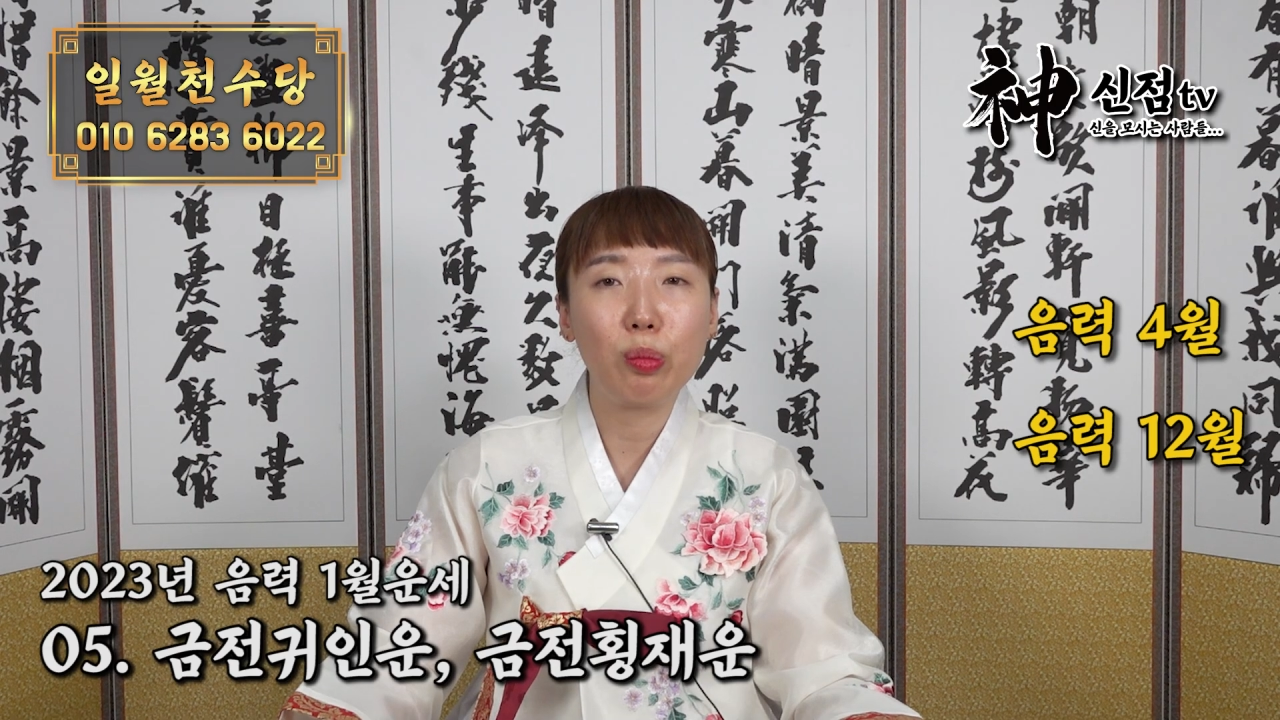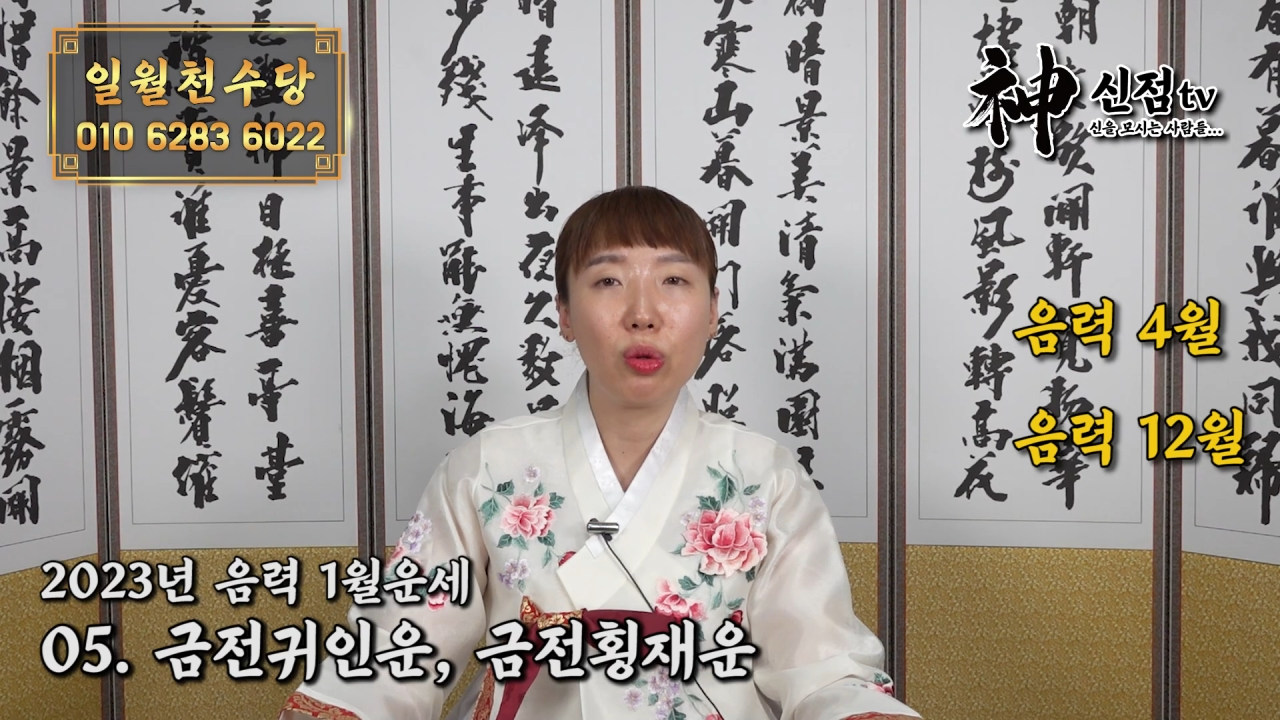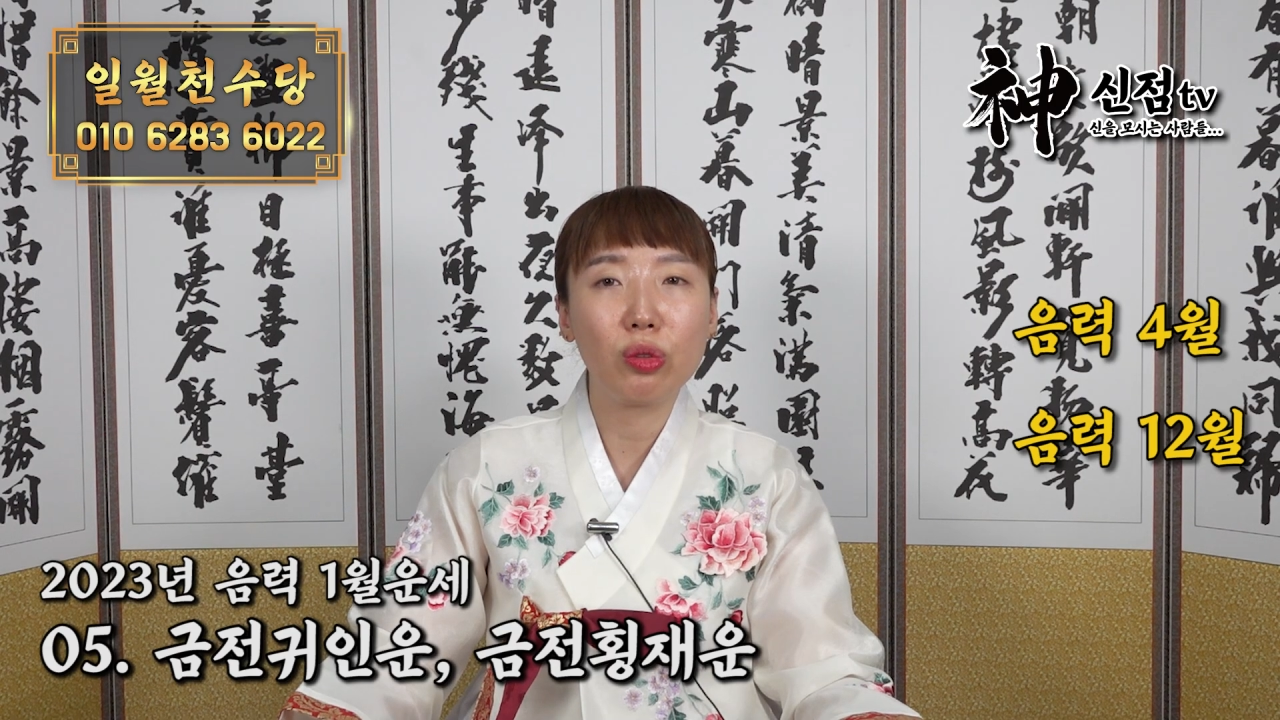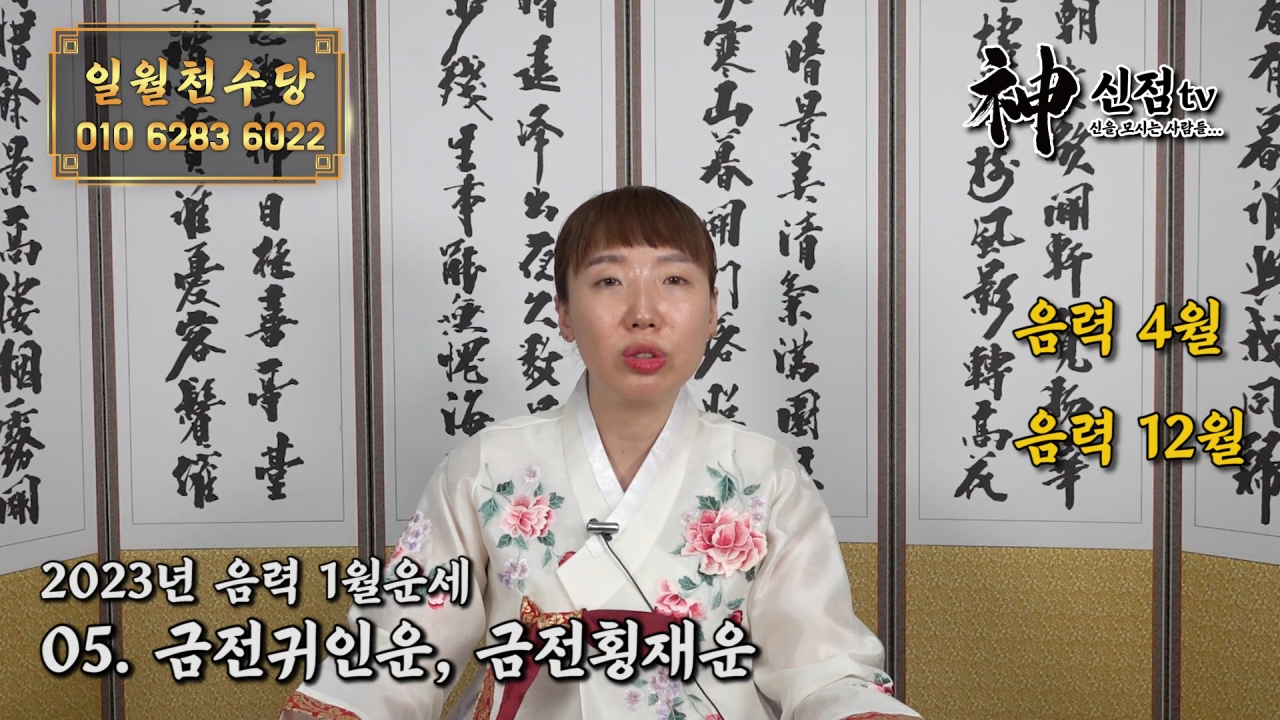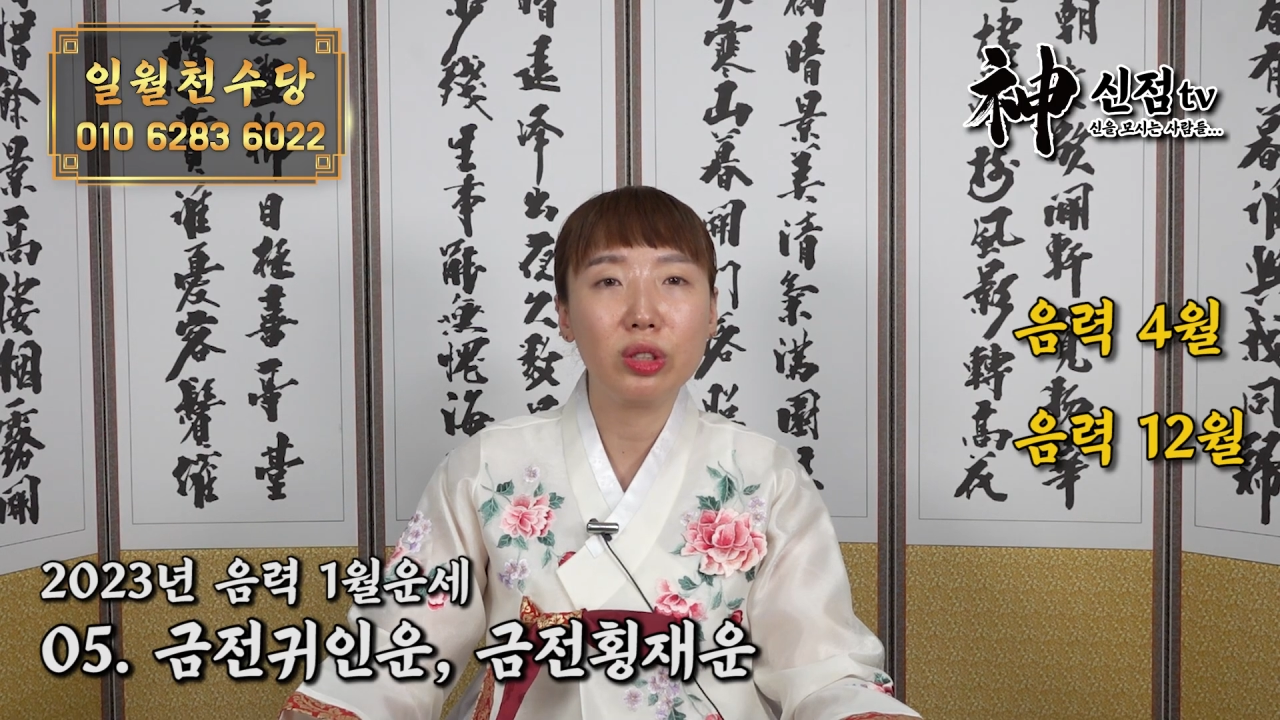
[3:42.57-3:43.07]

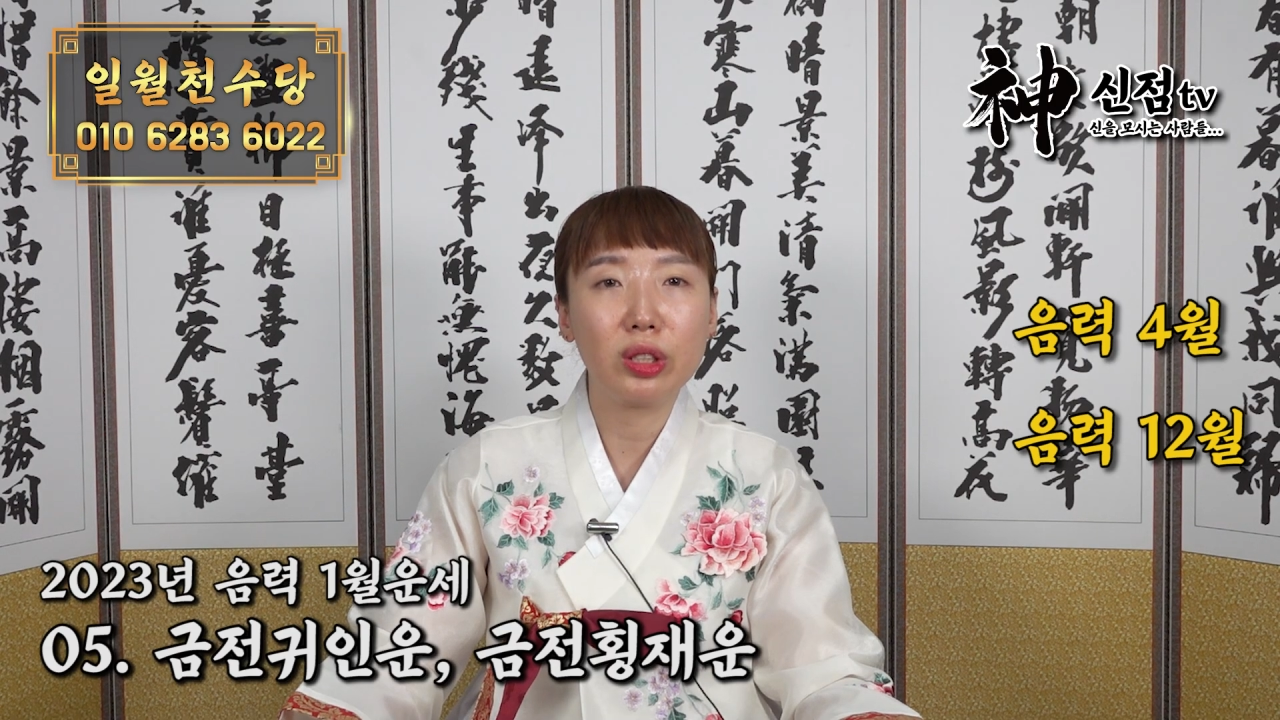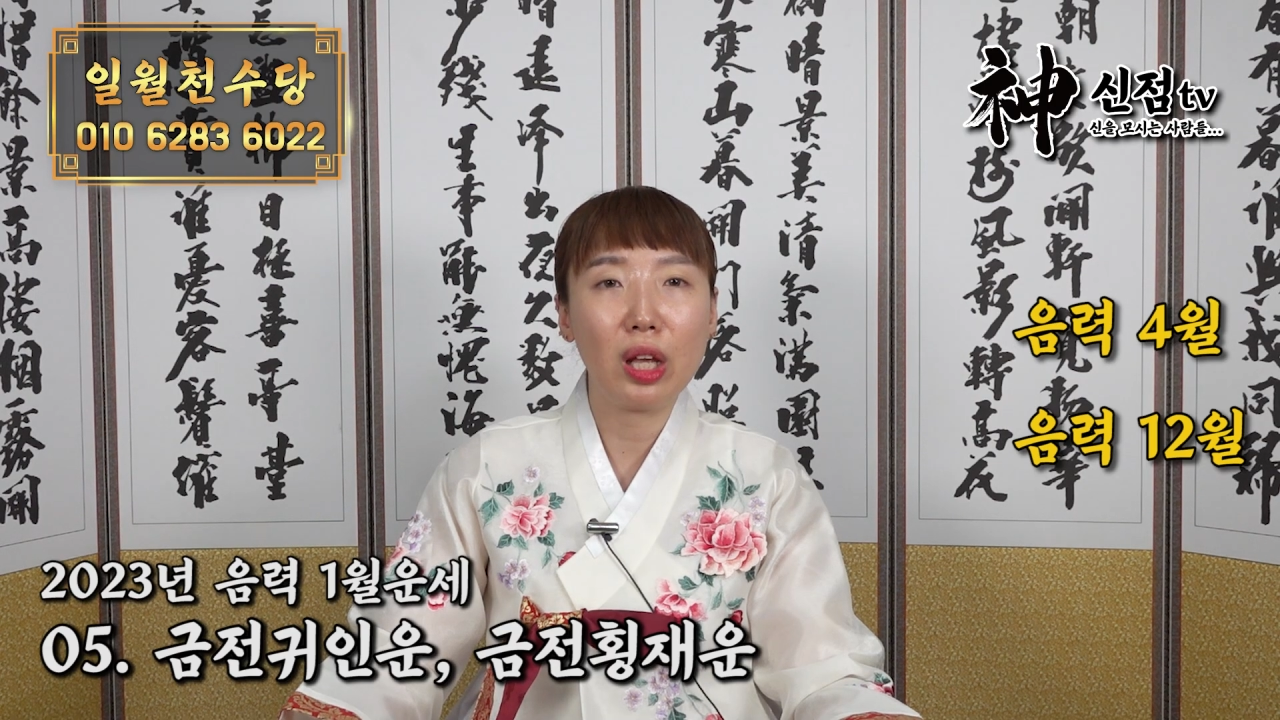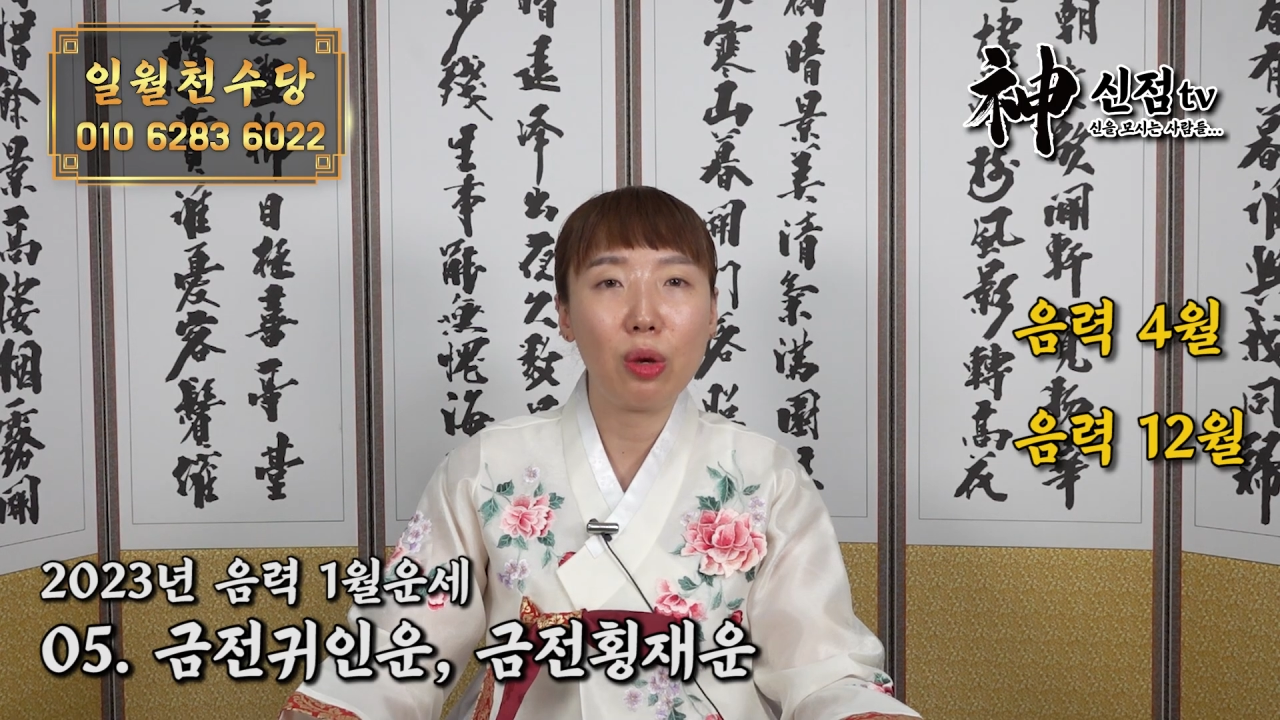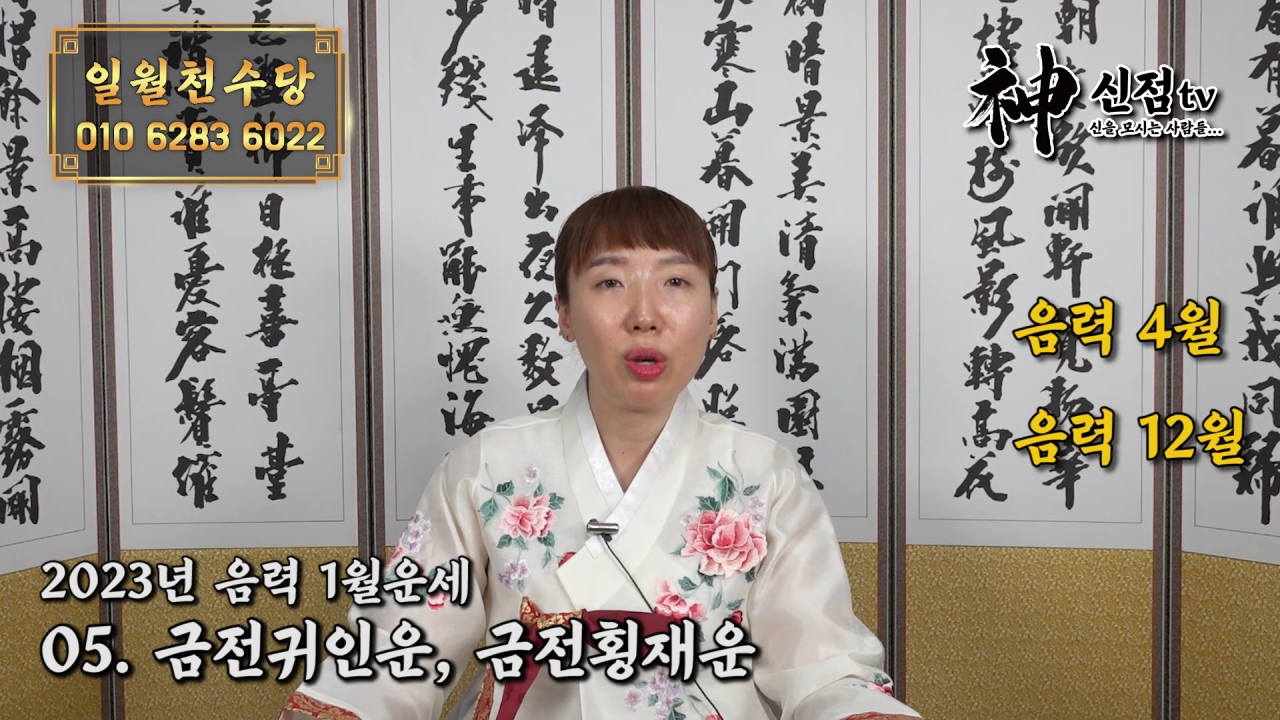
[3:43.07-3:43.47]
복권 등의